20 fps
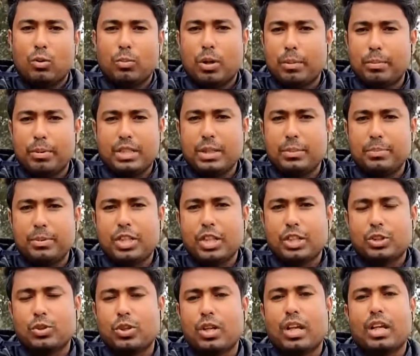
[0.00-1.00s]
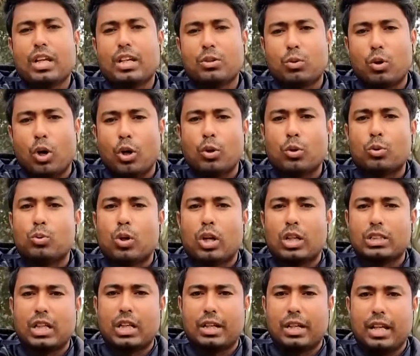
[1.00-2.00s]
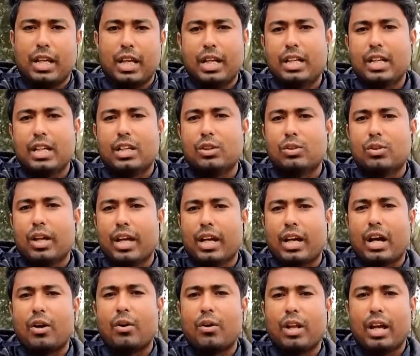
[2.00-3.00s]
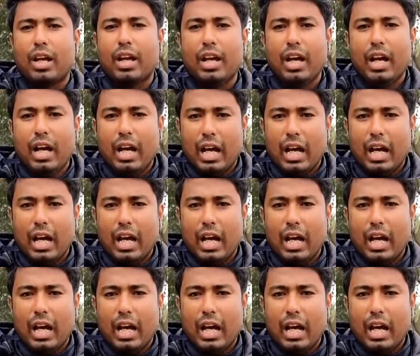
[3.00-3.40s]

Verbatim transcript: খুবই বেশি বিশেষ করে ঘন কুয়াশার এটি কিন্তু এ কারণে